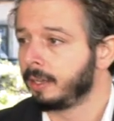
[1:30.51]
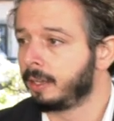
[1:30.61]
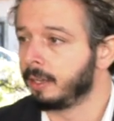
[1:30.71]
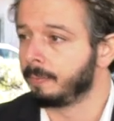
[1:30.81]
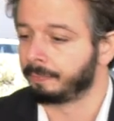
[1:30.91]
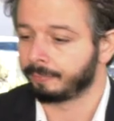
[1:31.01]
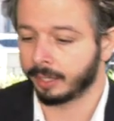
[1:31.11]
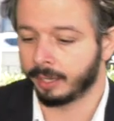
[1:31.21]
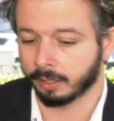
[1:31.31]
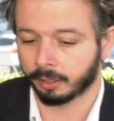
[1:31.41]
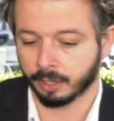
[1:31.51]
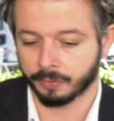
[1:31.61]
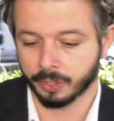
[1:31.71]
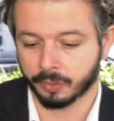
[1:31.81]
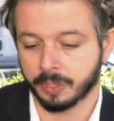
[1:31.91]
que entre às
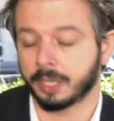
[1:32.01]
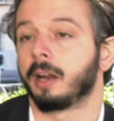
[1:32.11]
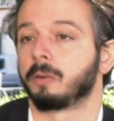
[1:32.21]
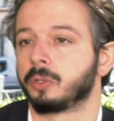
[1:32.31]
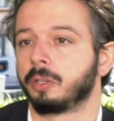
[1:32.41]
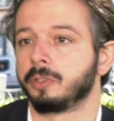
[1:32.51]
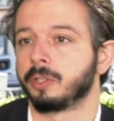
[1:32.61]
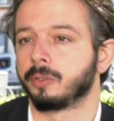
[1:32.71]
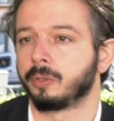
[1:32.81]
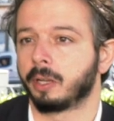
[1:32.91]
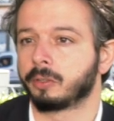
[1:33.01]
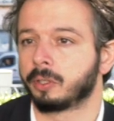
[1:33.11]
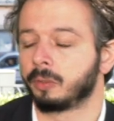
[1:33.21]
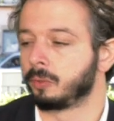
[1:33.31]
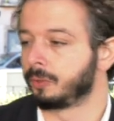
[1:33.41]
vezes ficar no Serviço Nacional de
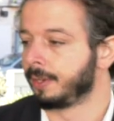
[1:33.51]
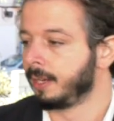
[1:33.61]
Saúde